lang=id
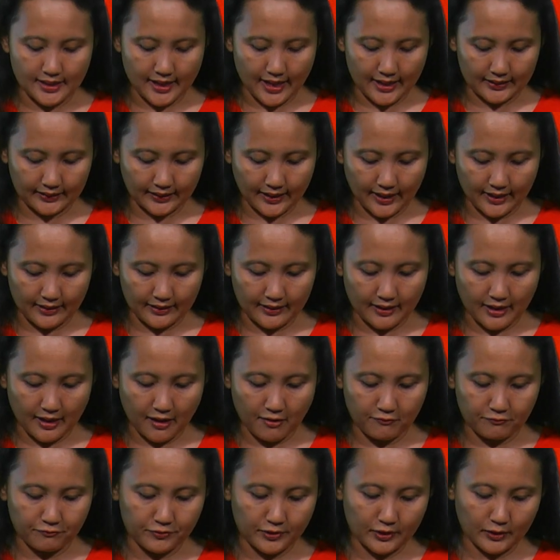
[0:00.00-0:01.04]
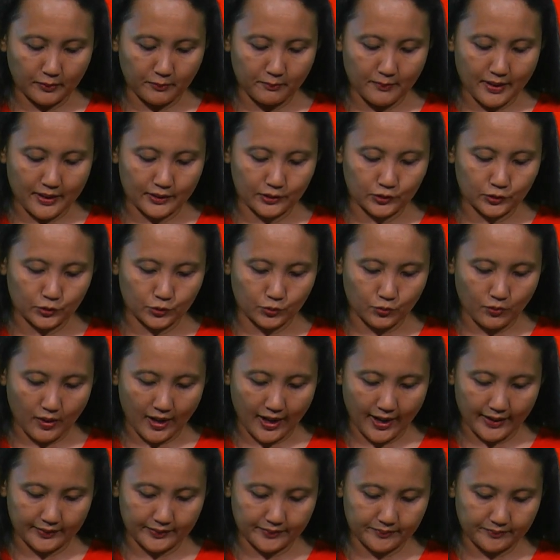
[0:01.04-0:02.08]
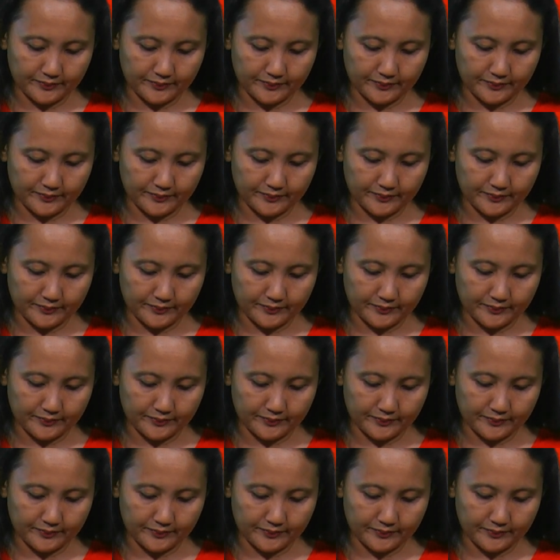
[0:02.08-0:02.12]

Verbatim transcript: dengarkanlah firman Tuhan.